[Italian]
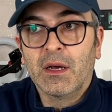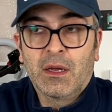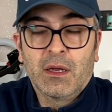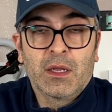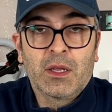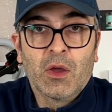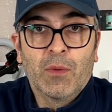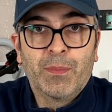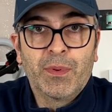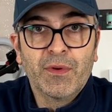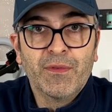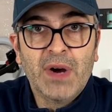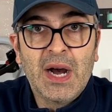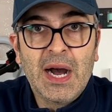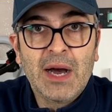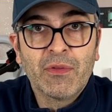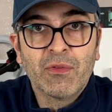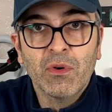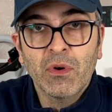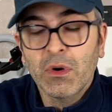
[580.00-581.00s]
che ho
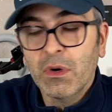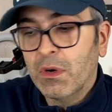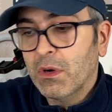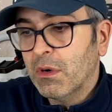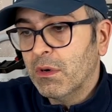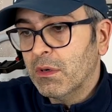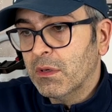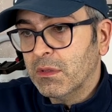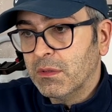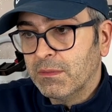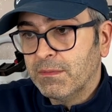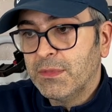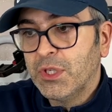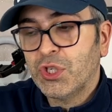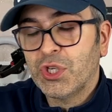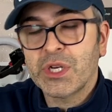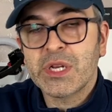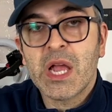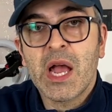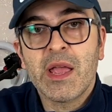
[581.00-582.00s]
provato
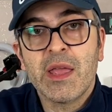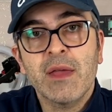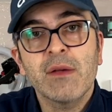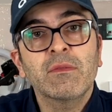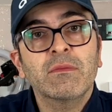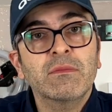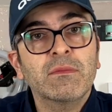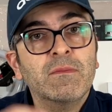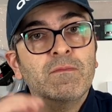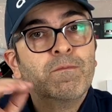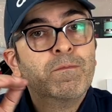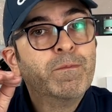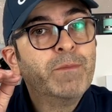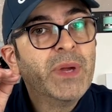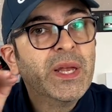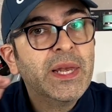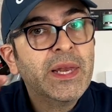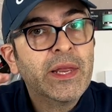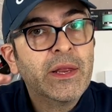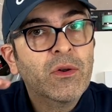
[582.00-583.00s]
DJI è un
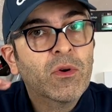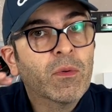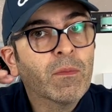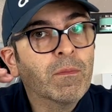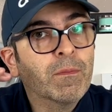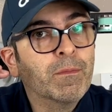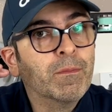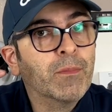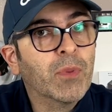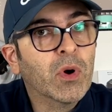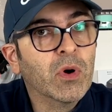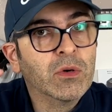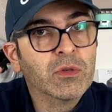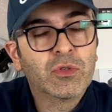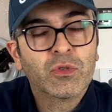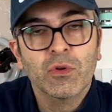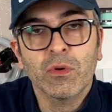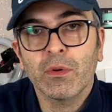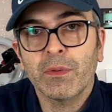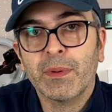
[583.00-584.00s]
pelino un po'
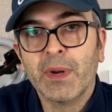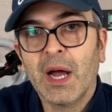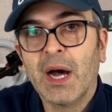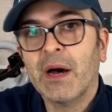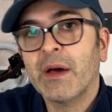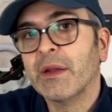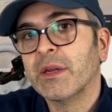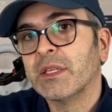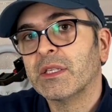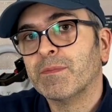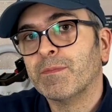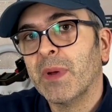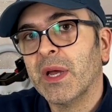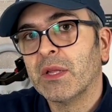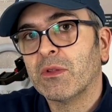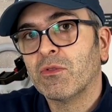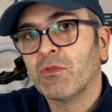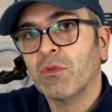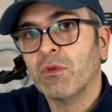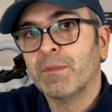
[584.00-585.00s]
sopra
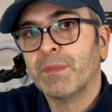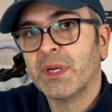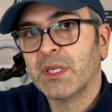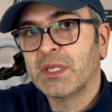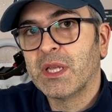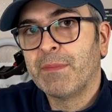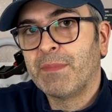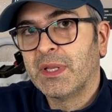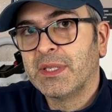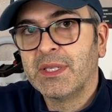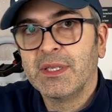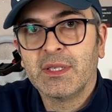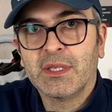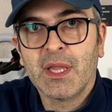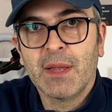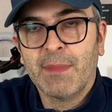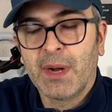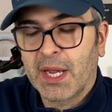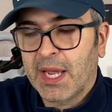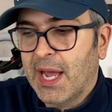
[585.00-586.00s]
rispetto per esempio al
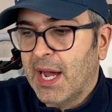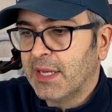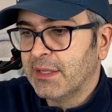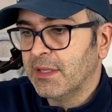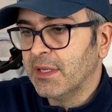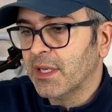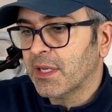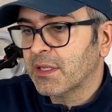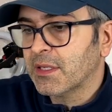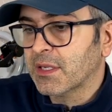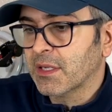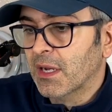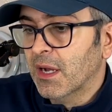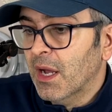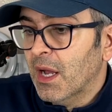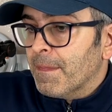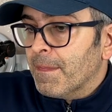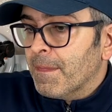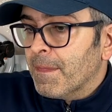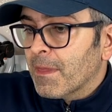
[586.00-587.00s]
sistema Caddix.
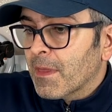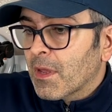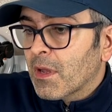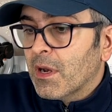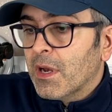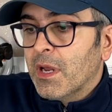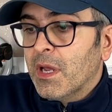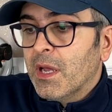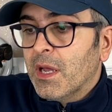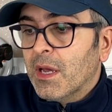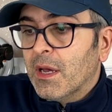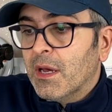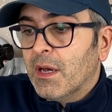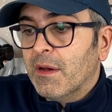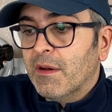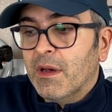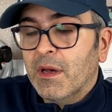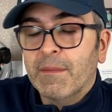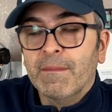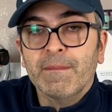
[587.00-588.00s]
Ne
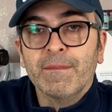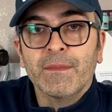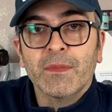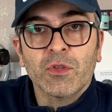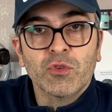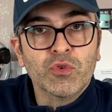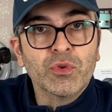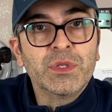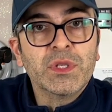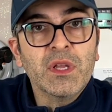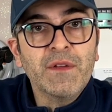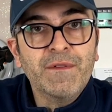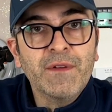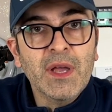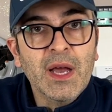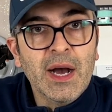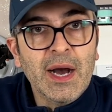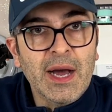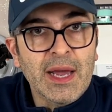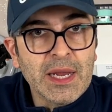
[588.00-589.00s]
ehm,
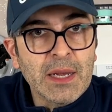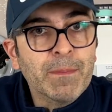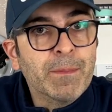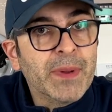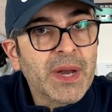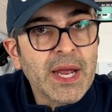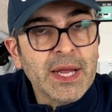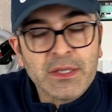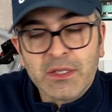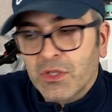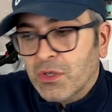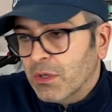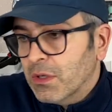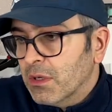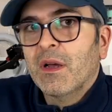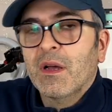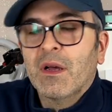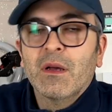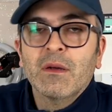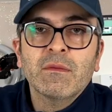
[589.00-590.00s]
giustifica il
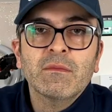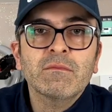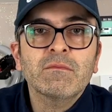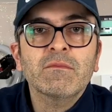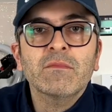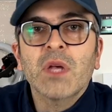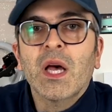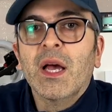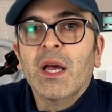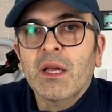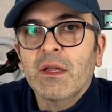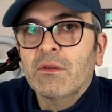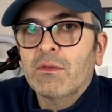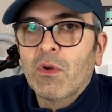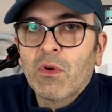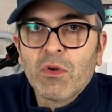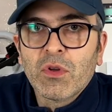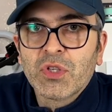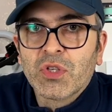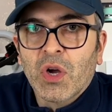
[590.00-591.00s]
prezzo? Eh,
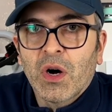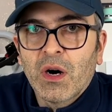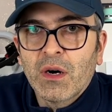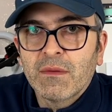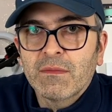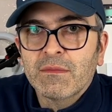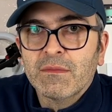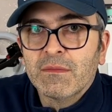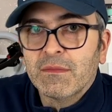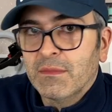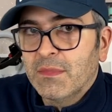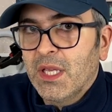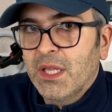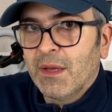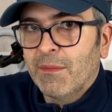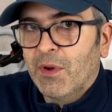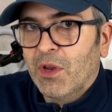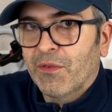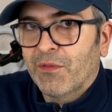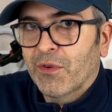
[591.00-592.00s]
non lo so,
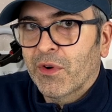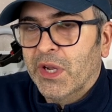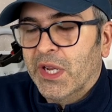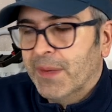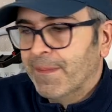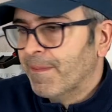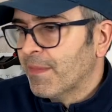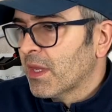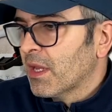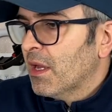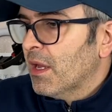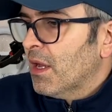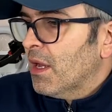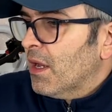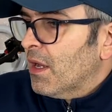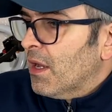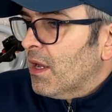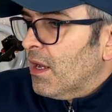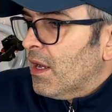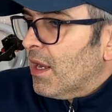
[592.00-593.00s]
ditemelo voi.
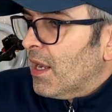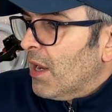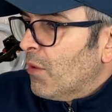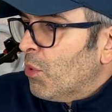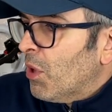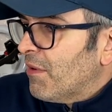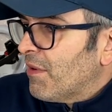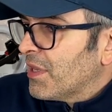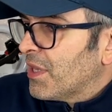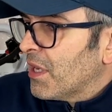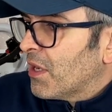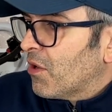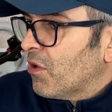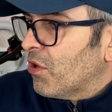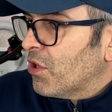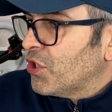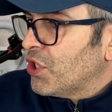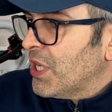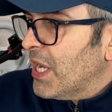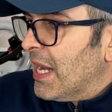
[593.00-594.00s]
La nuova
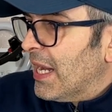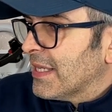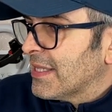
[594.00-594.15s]
tecnologia